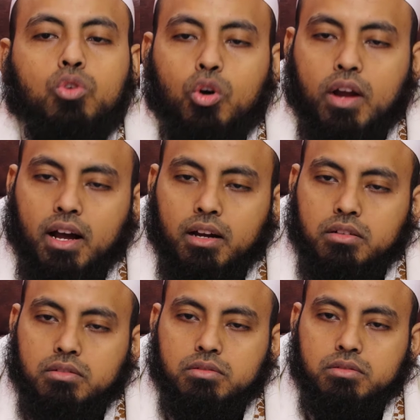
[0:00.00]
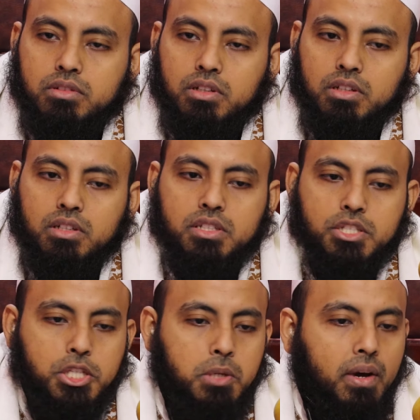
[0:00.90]
গোড়া
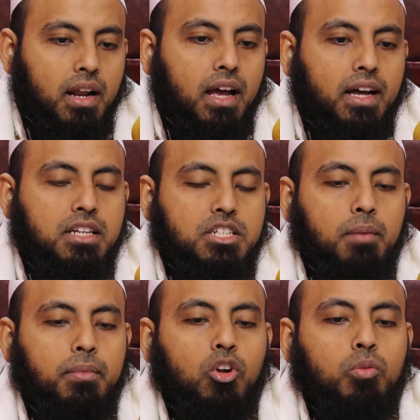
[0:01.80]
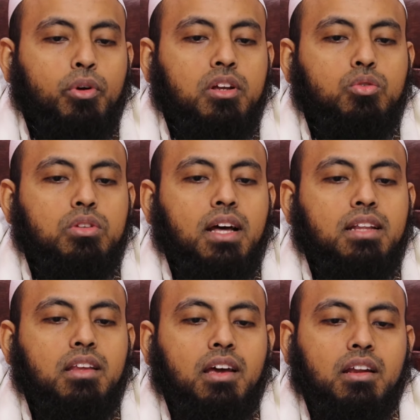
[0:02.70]
জিহবার আগা সামনের উপরে দুই
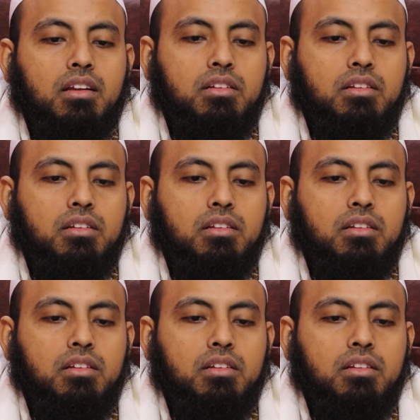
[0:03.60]
দাঁতের